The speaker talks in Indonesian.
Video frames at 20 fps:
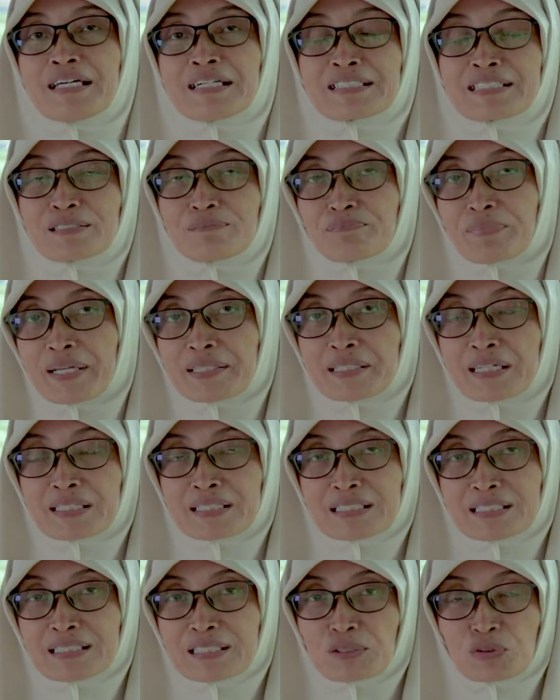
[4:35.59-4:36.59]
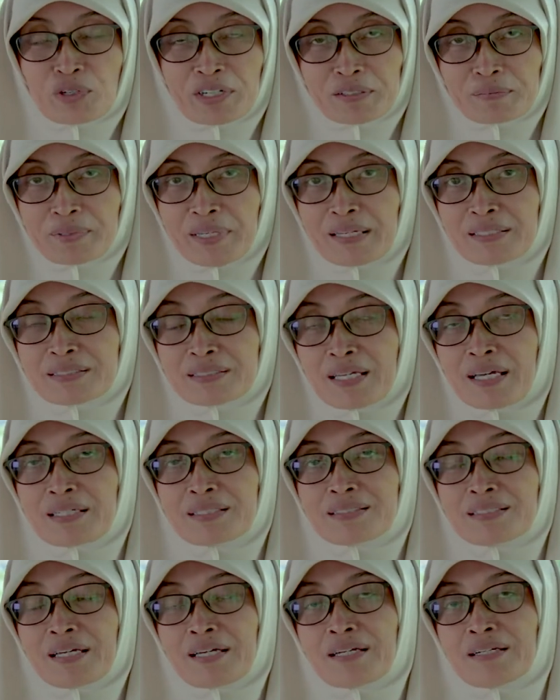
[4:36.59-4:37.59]
kesempatan ini luar biasa
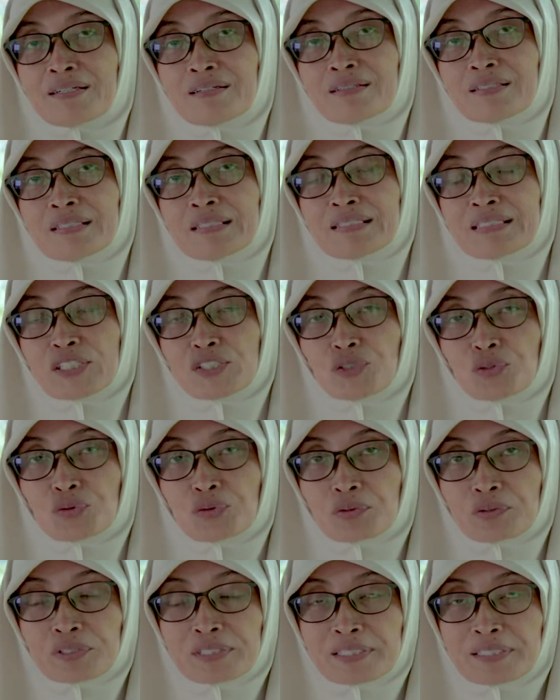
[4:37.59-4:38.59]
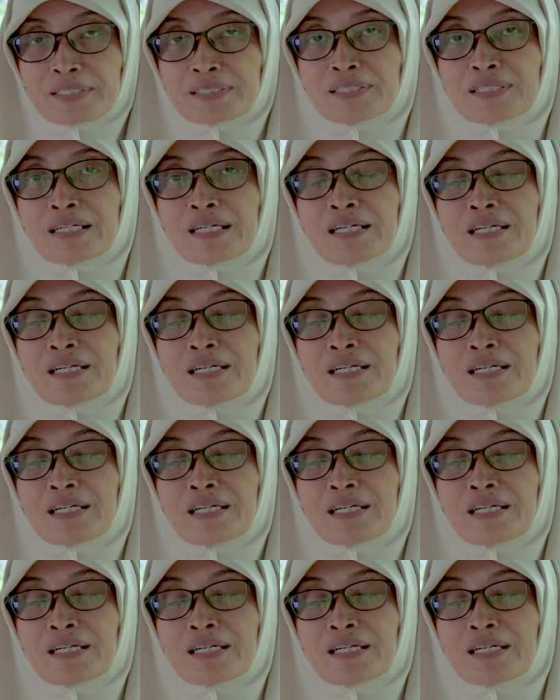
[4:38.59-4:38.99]
ya kita syukuri